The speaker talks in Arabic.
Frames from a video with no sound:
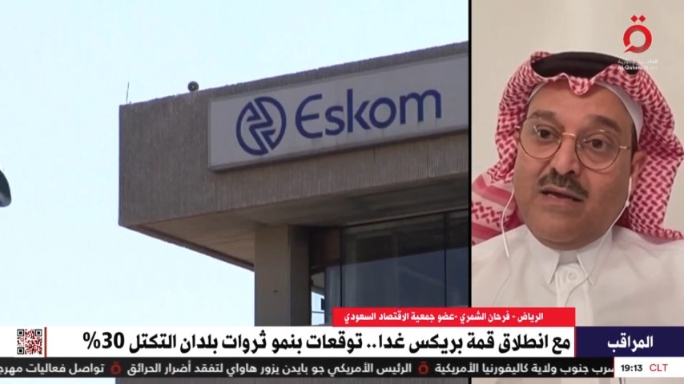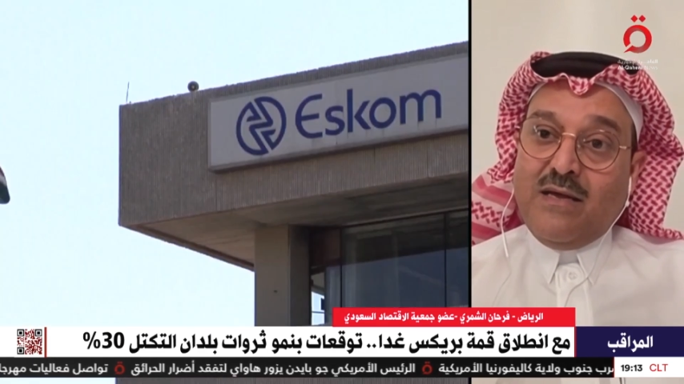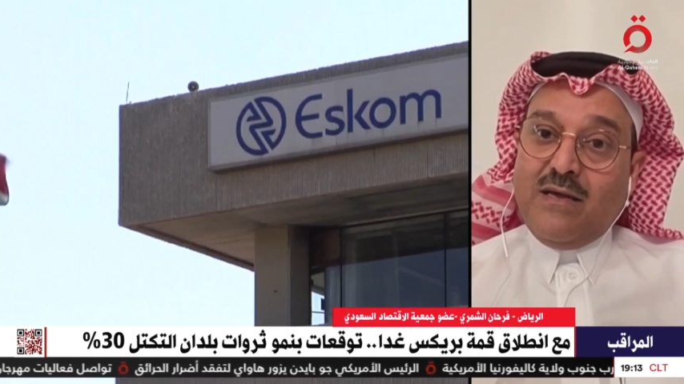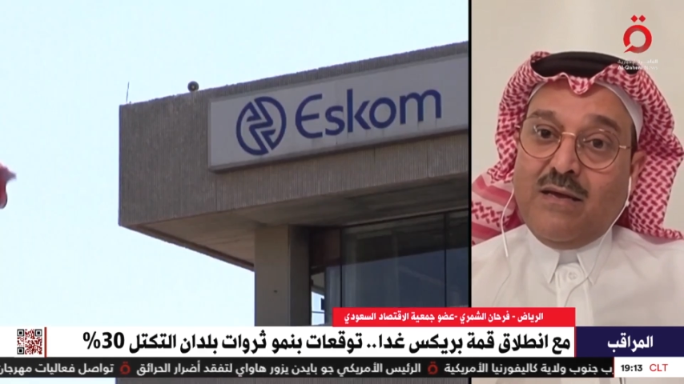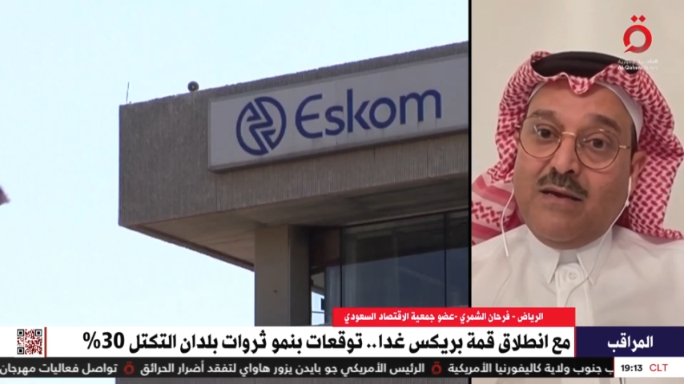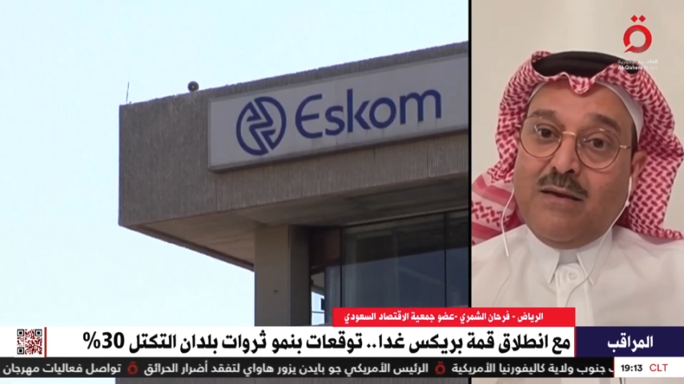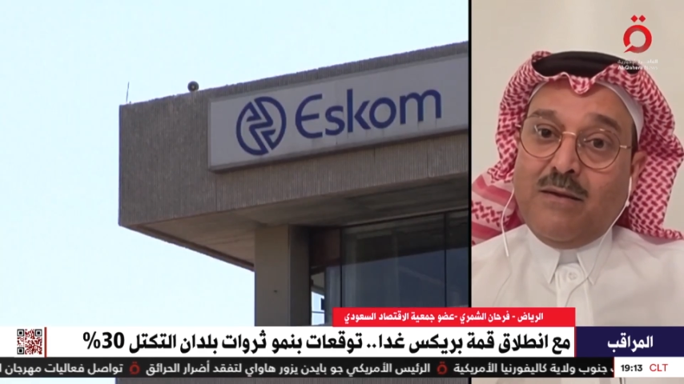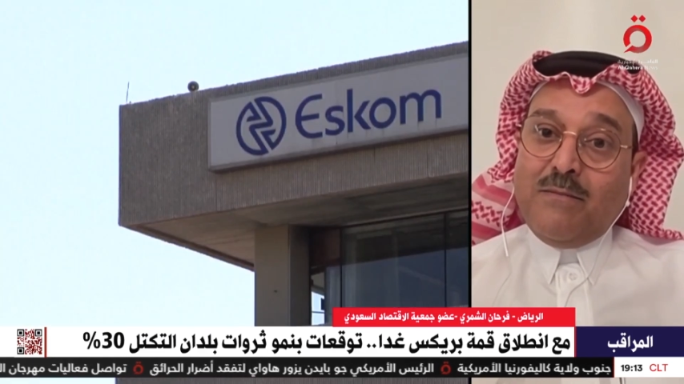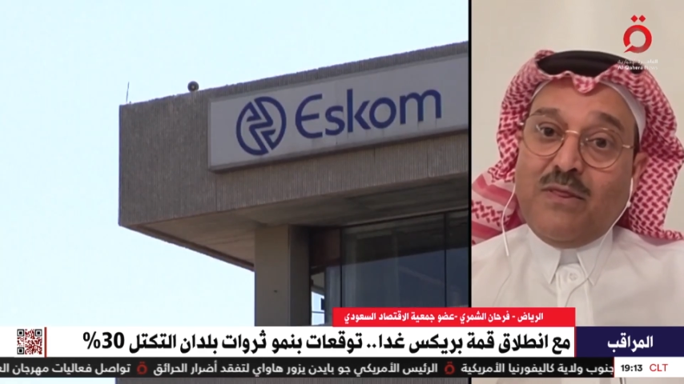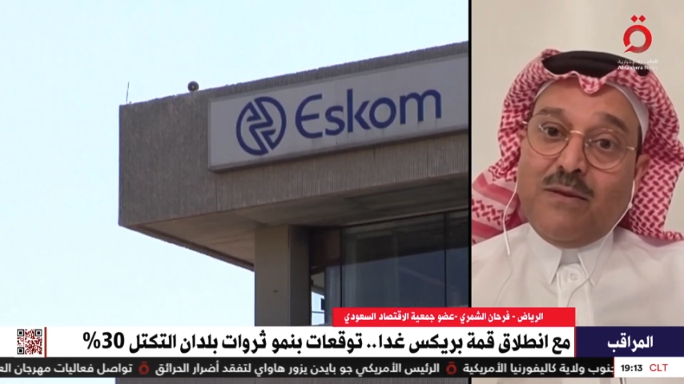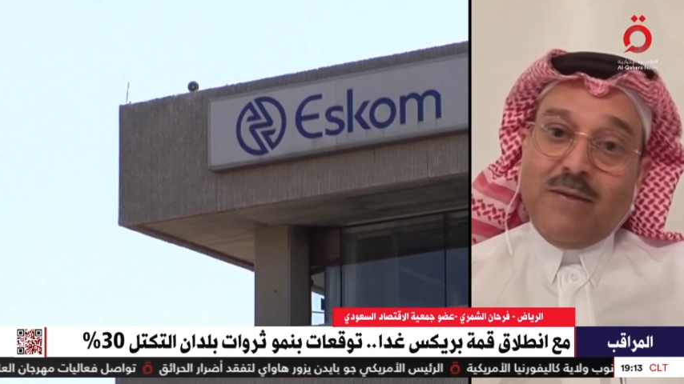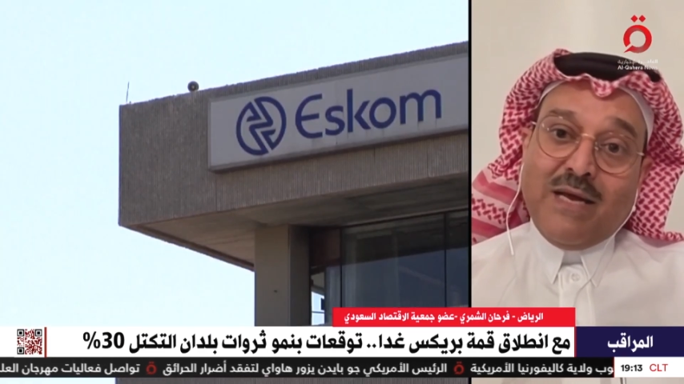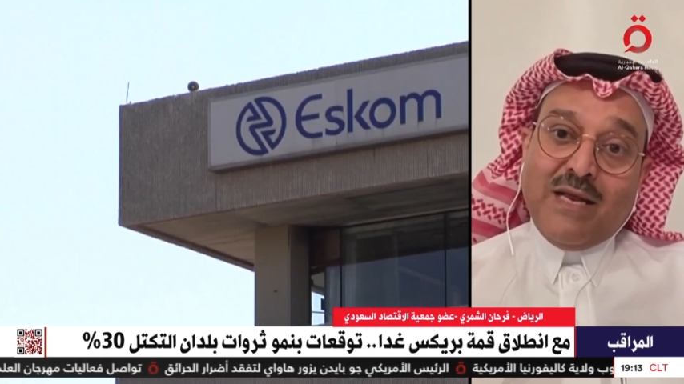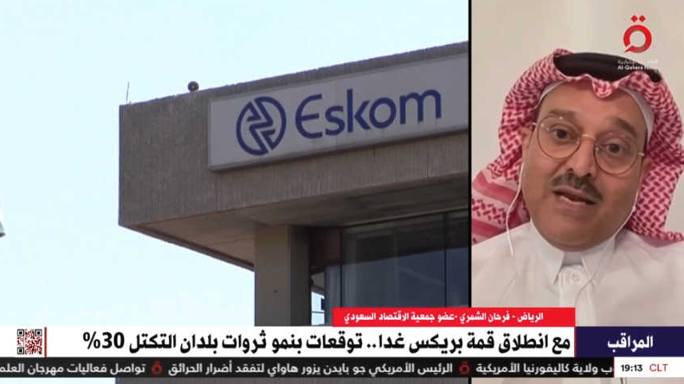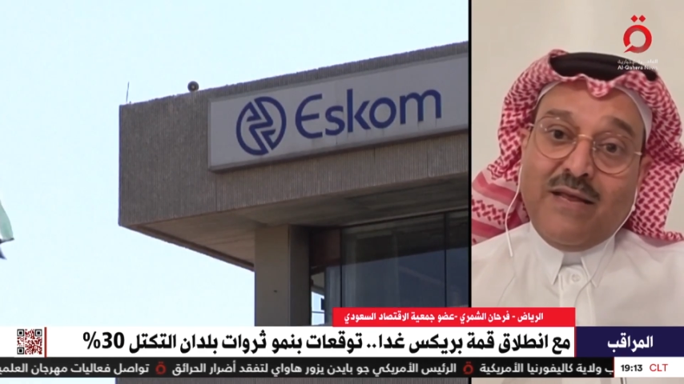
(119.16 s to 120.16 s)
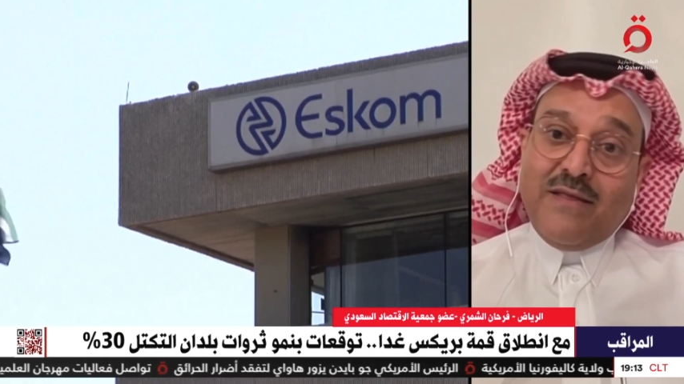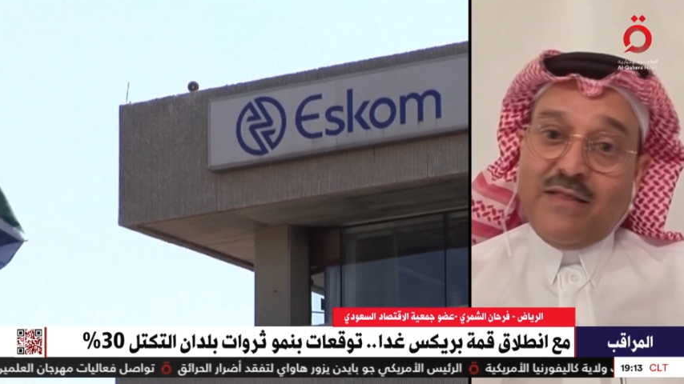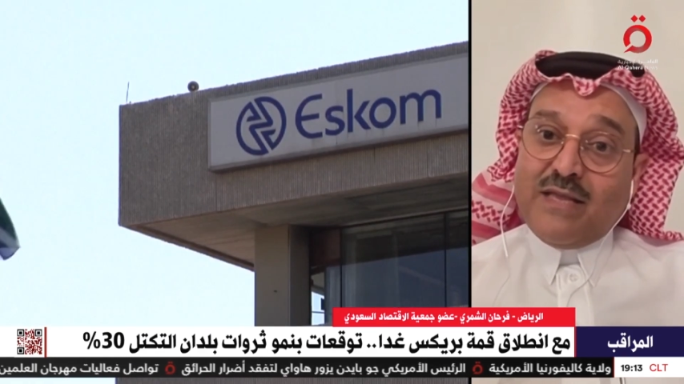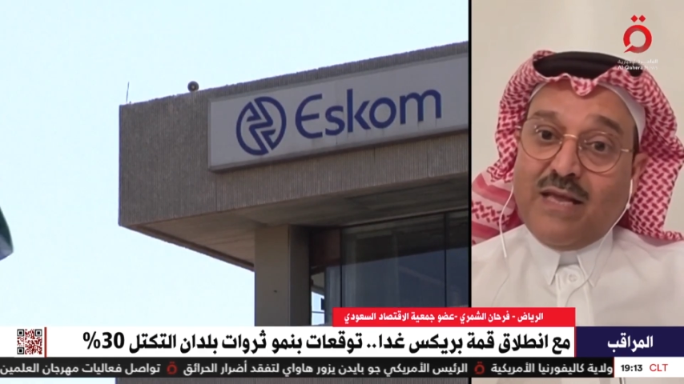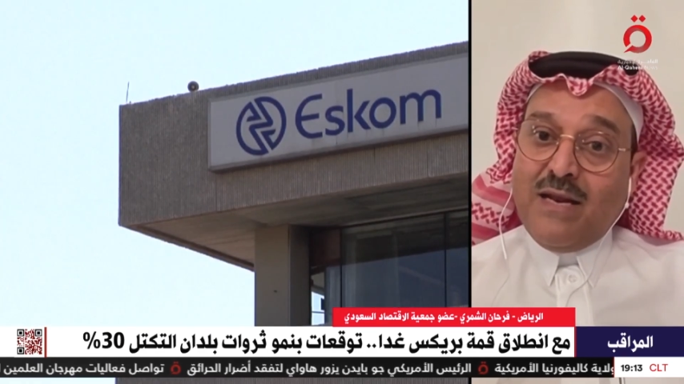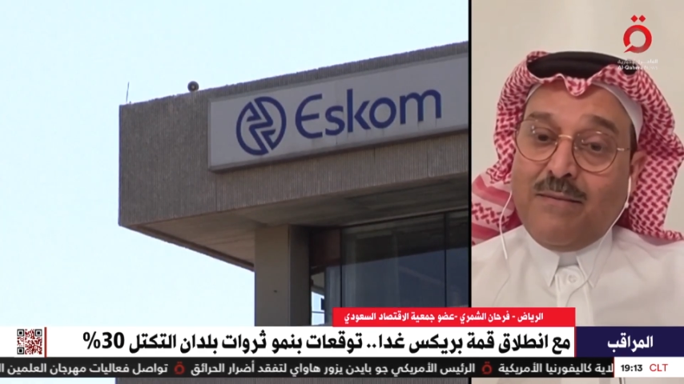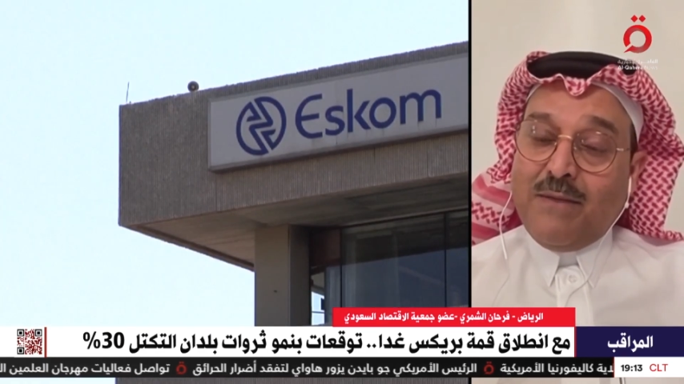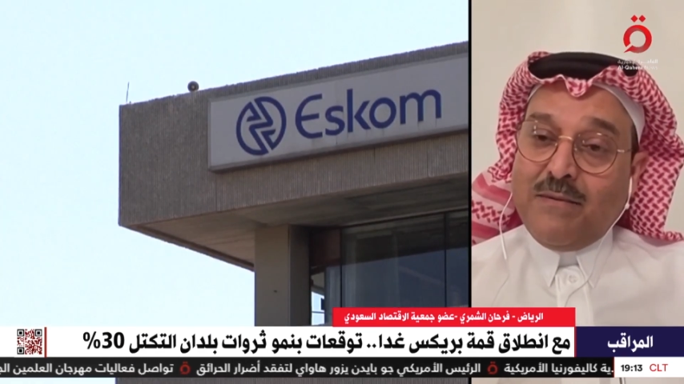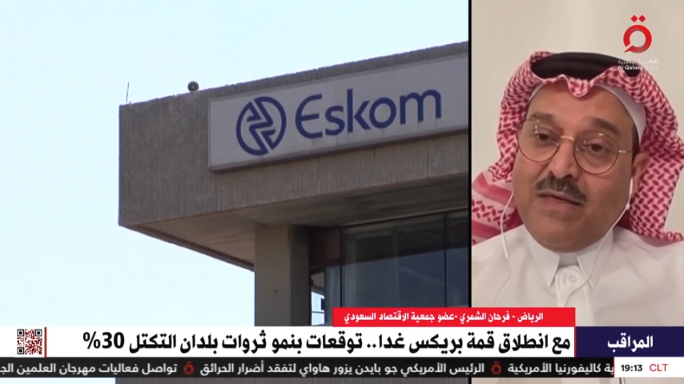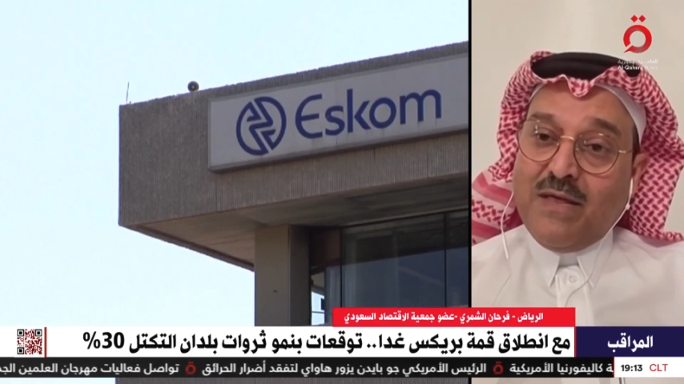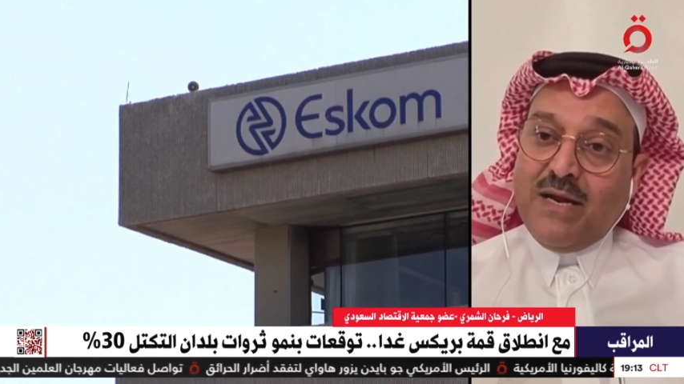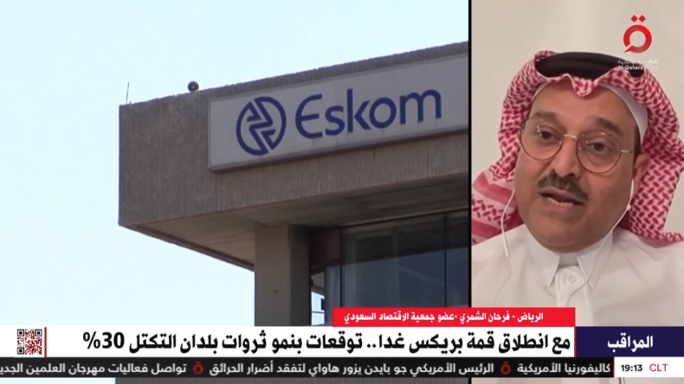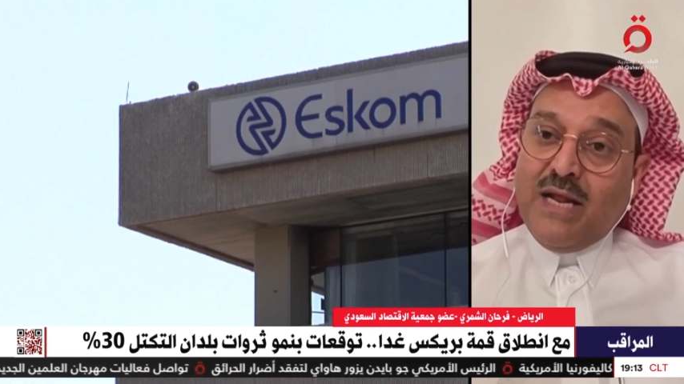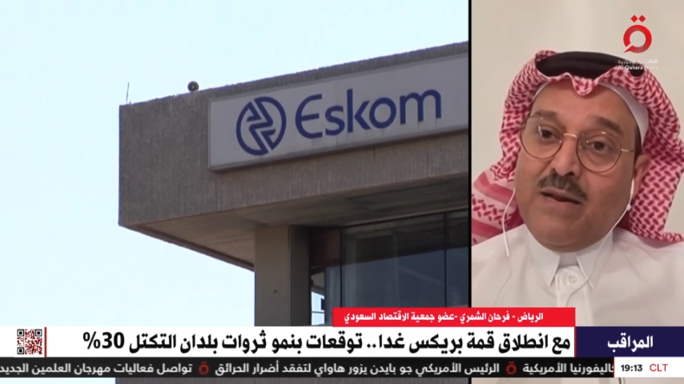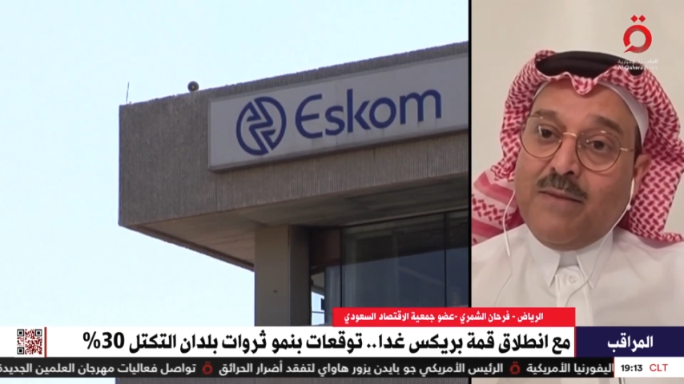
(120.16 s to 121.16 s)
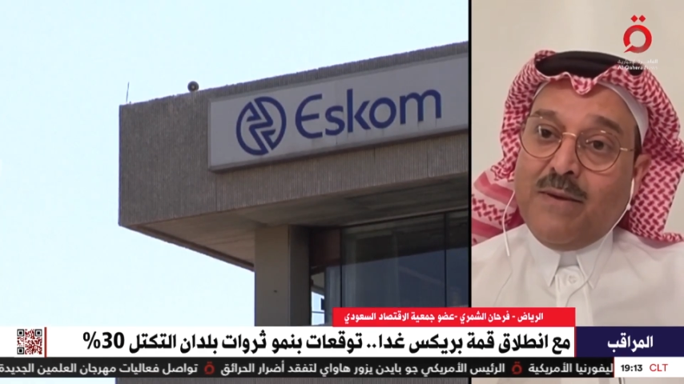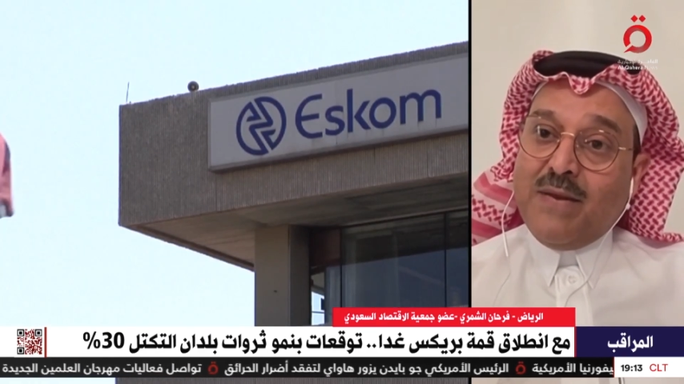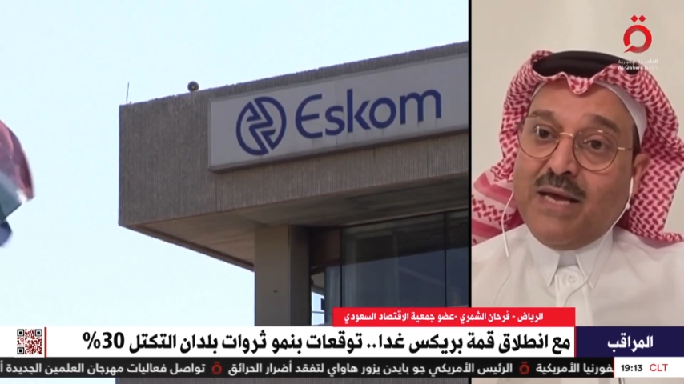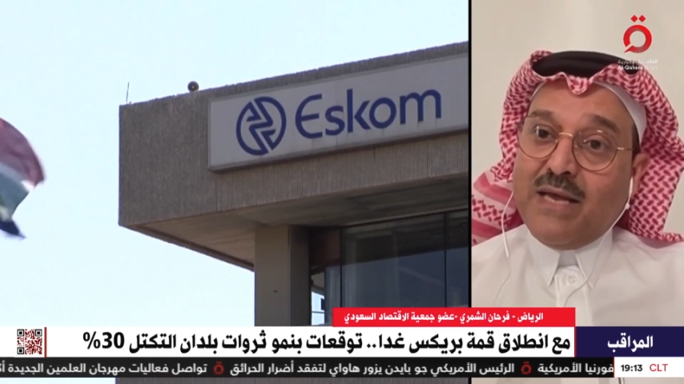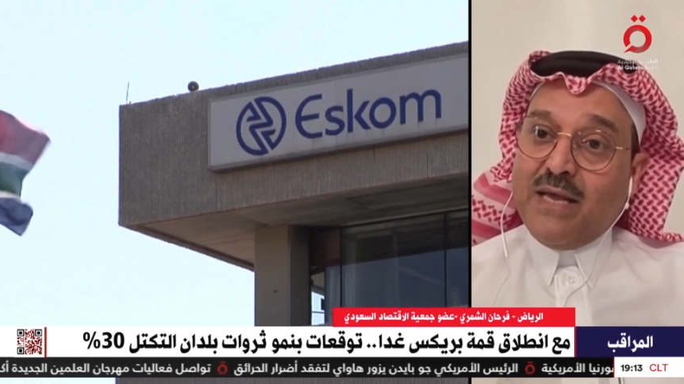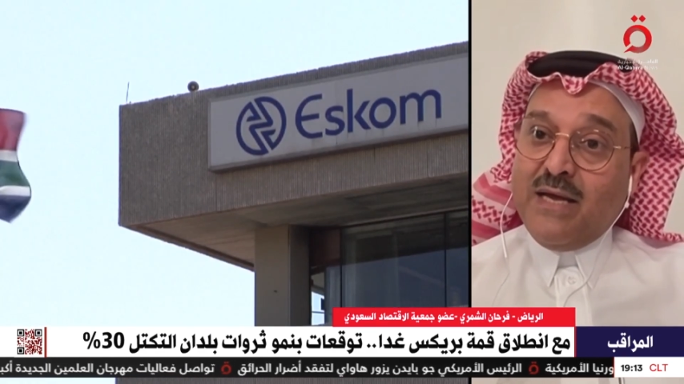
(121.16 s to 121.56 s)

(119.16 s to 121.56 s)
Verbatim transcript: مثل ما قلنا اذا تكلمنا مثلا عن المملكه